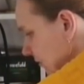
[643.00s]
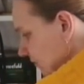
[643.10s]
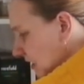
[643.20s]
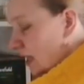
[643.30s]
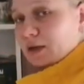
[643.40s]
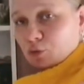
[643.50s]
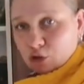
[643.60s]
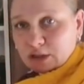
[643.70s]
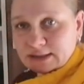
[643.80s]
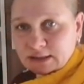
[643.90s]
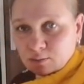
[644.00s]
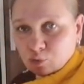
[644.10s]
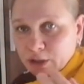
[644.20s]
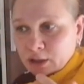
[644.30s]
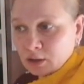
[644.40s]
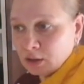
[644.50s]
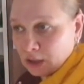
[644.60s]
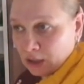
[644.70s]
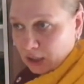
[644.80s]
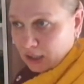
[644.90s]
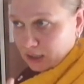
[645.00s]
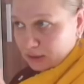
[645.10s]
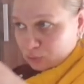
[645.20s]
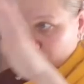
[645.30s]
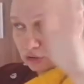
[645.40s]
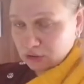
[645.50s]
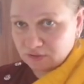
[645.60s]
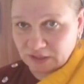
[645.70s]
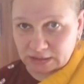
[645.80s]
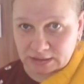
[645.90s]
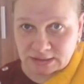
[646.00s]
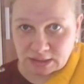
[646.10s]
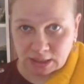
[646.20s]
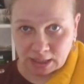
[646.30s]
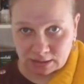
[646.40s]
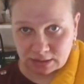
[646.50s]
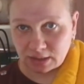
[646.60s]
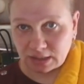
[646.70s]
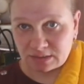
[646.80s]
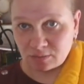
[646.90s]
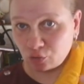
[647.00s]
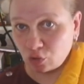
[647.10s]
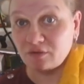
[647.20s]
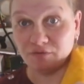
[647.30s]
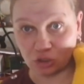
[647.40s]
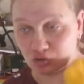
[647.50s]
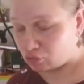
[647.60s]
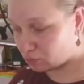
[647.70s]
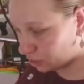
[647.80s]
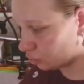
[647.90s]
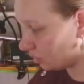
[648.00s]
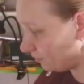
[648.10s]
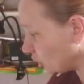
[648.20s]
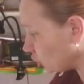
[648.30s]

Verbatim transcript: взял ребенка с собой. А тут двери-то стеклянные, я смотрю и вижу. Смотрю и